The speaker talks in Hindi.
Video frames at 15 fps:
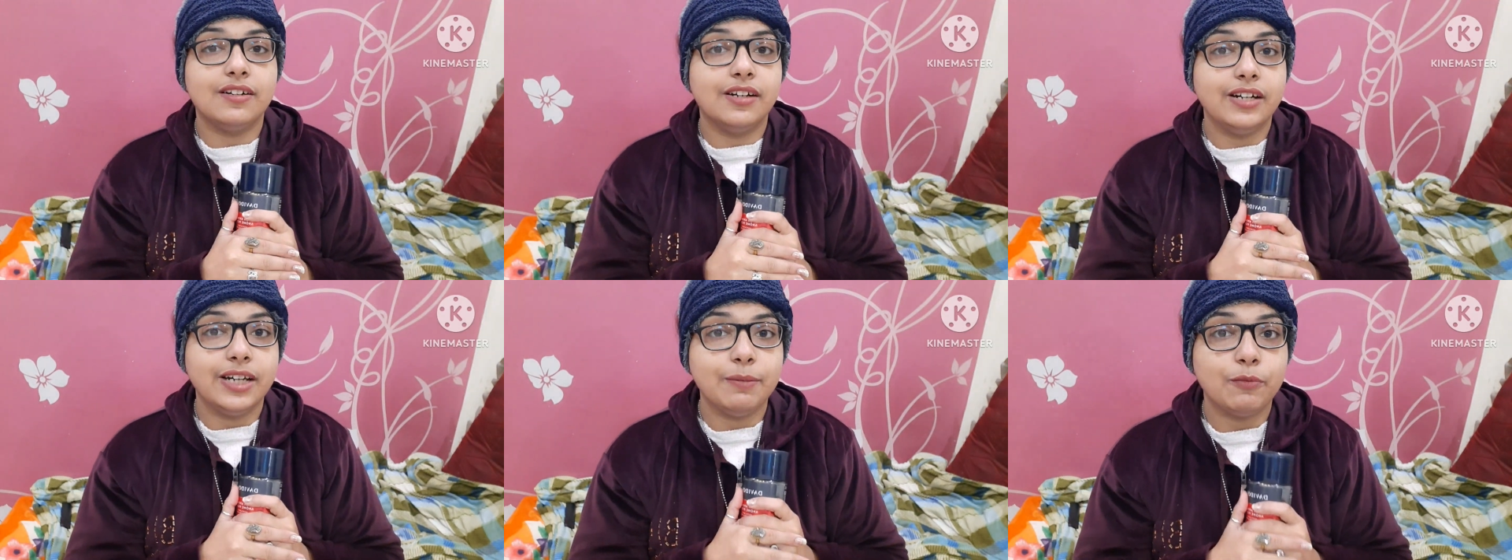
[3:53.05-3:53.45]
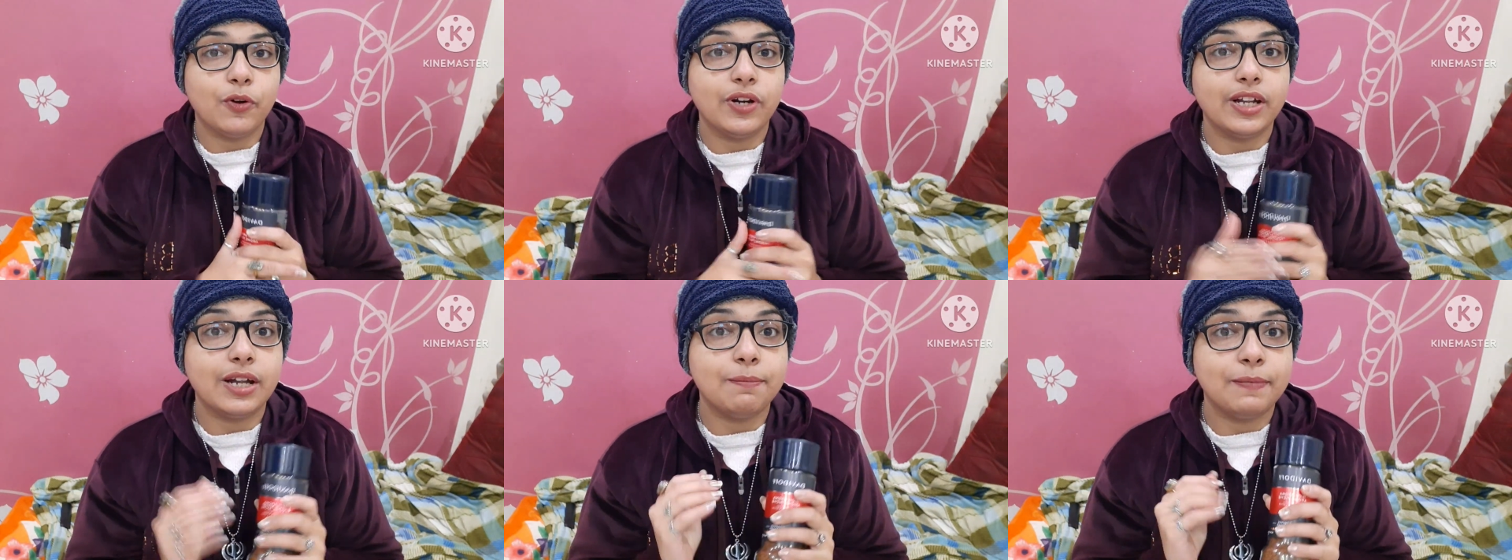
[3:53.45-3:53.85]
अर्ली
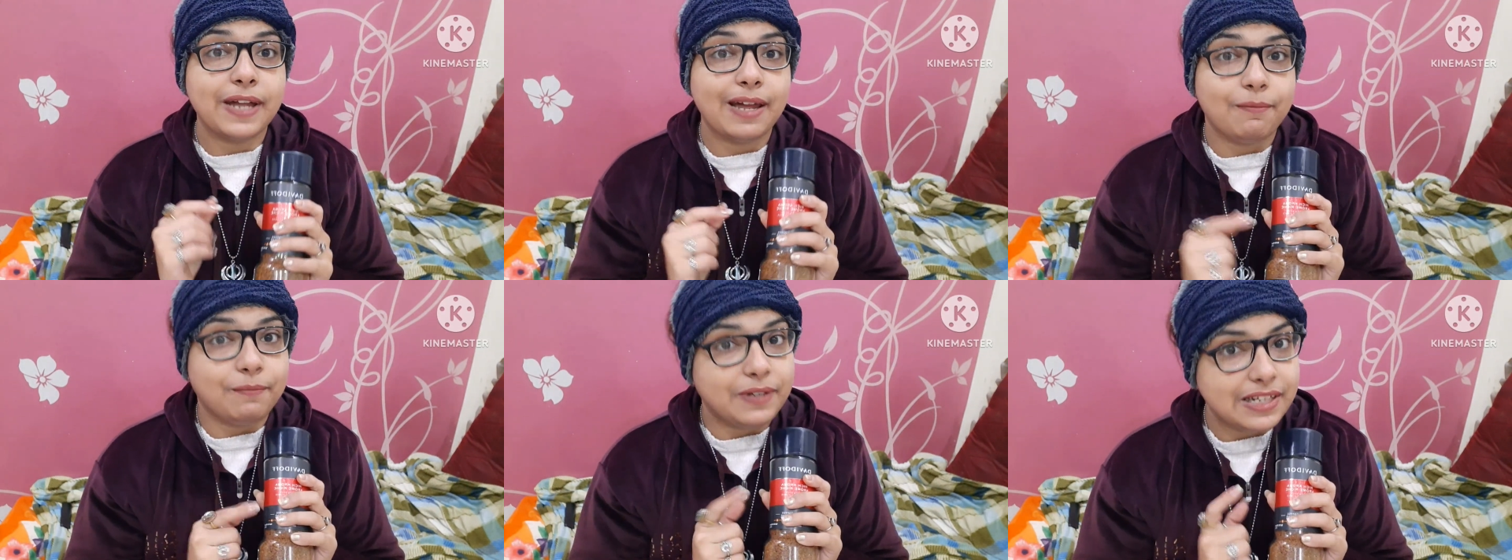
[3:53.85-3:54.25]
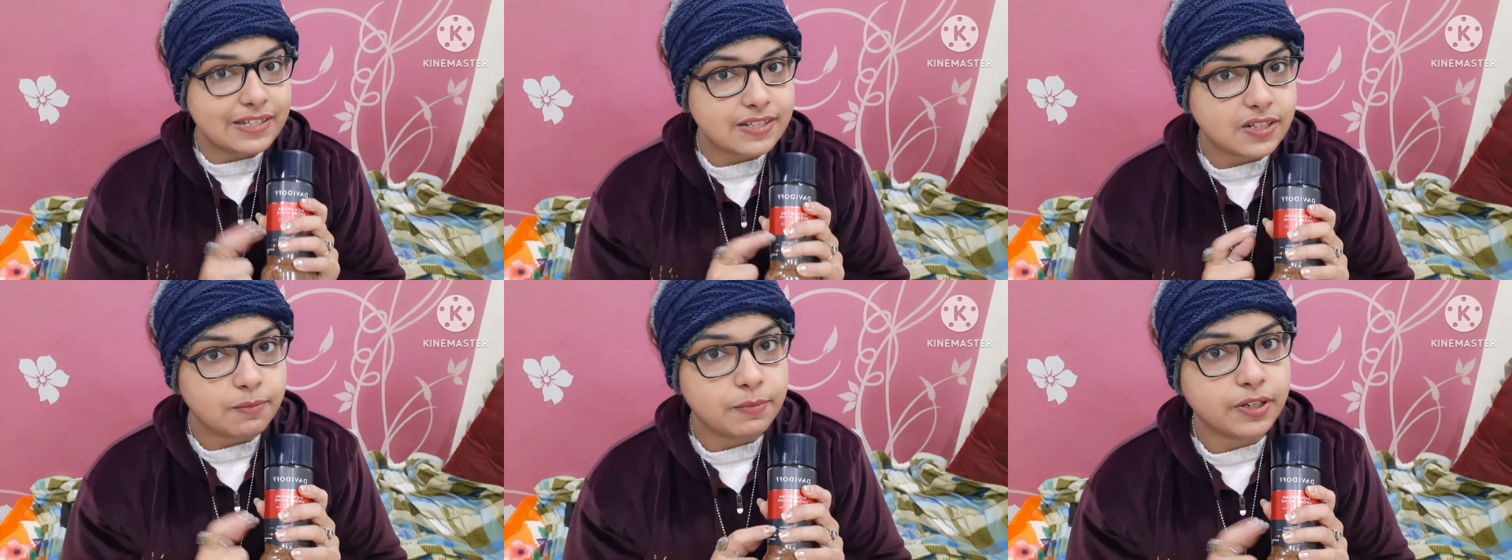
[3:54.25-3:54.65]
मॉर्निंग आप एम्प्टी
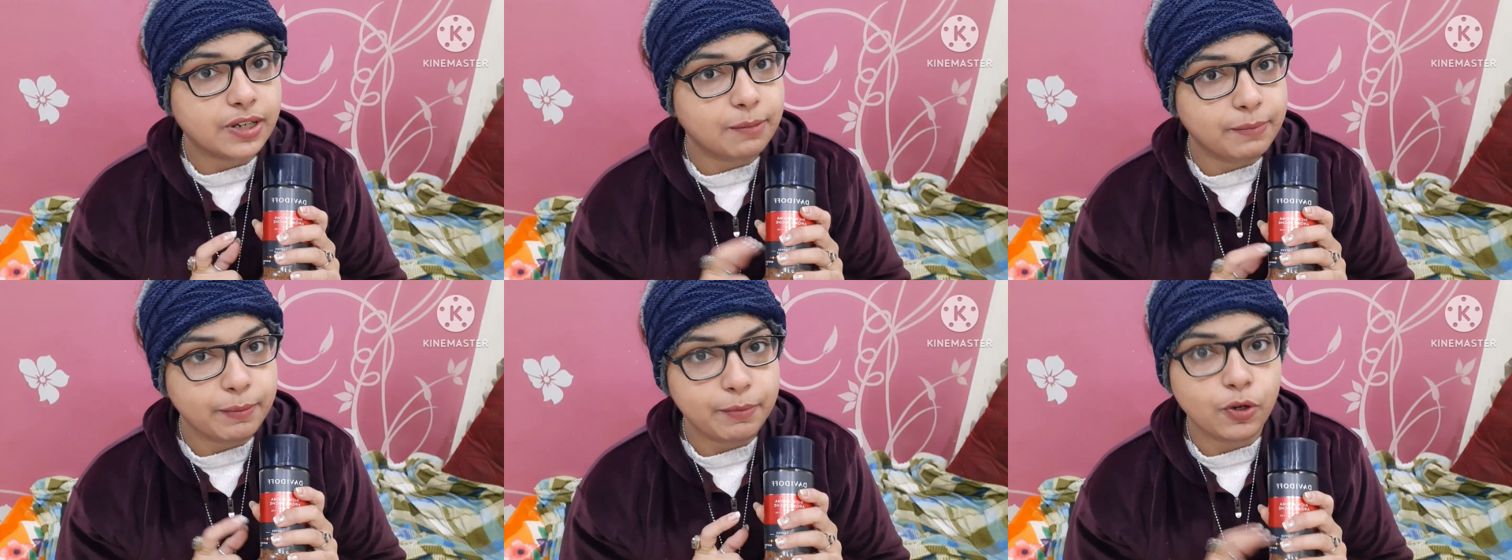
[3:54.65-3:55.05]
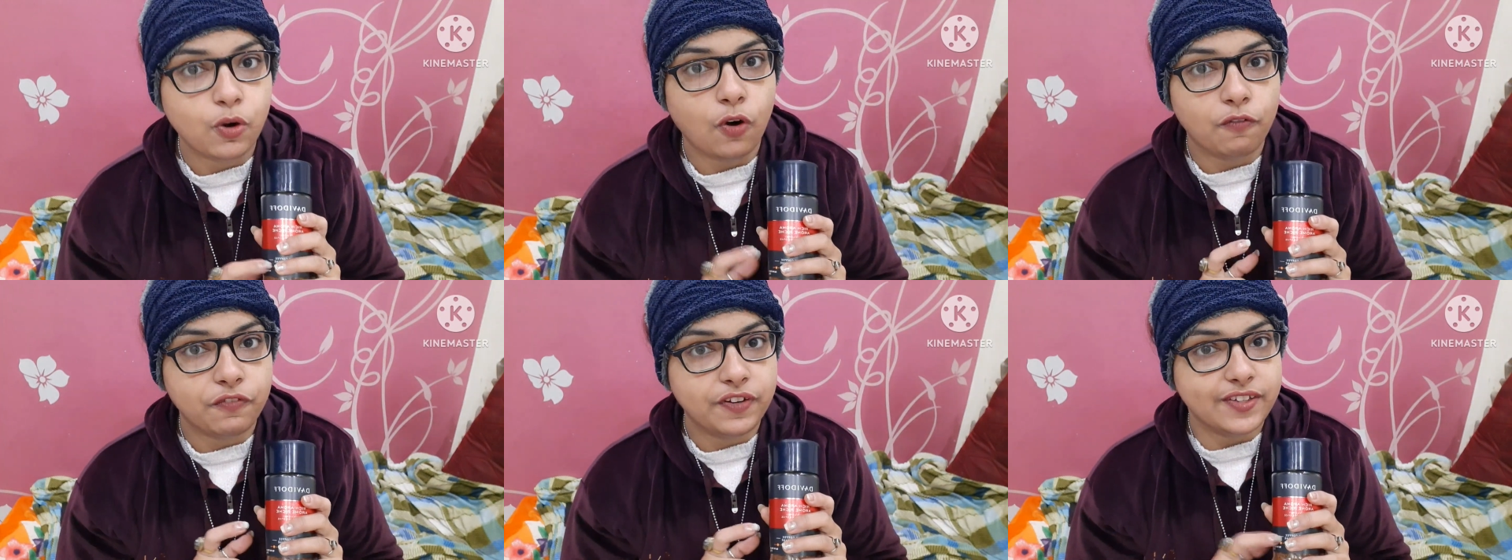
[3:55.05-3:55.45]
स्टमक कभी भी
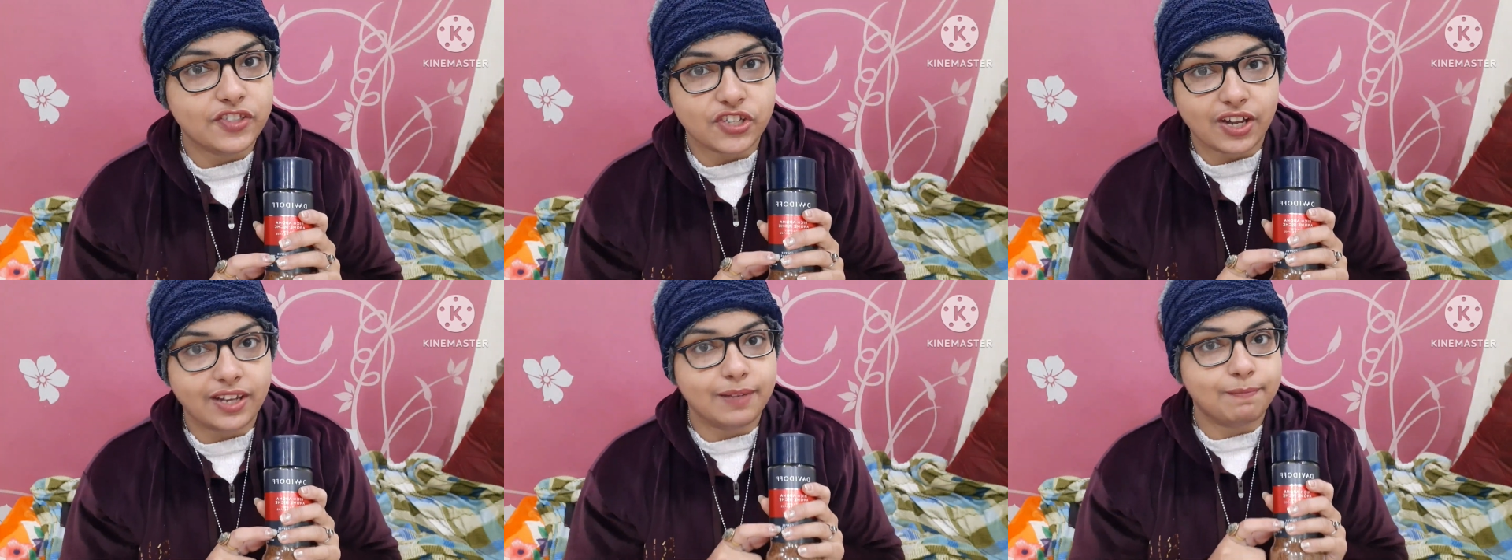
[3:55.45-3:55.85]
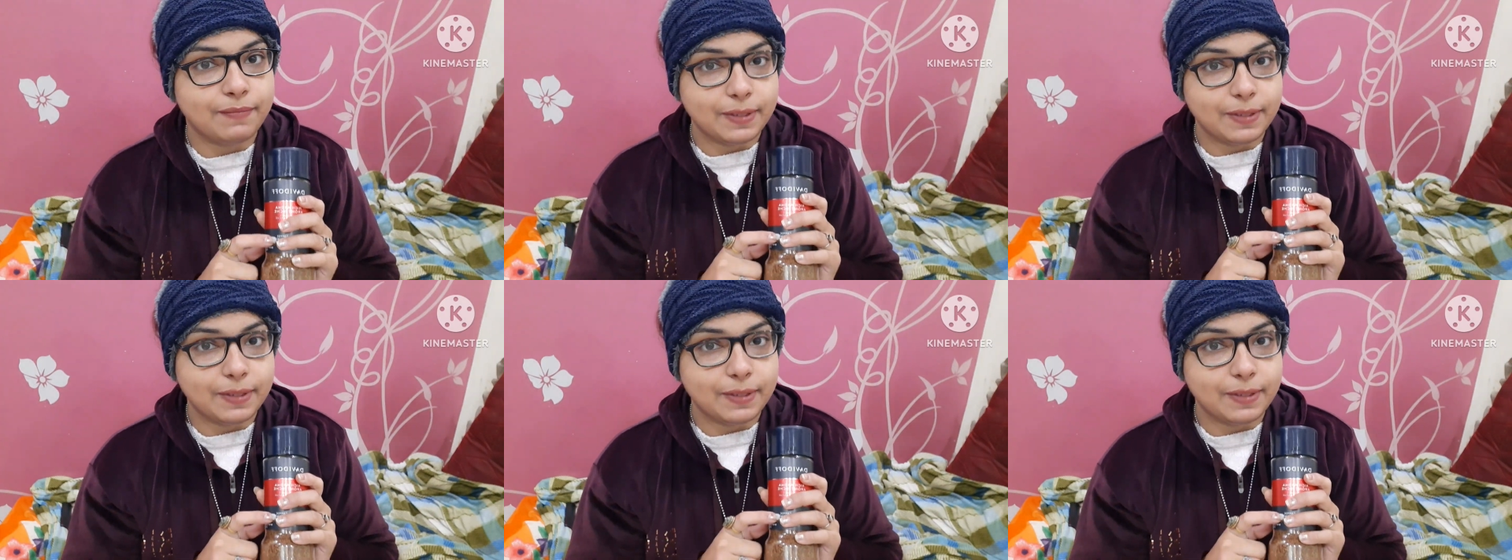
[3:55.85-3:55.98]
कॉफ़ी चाय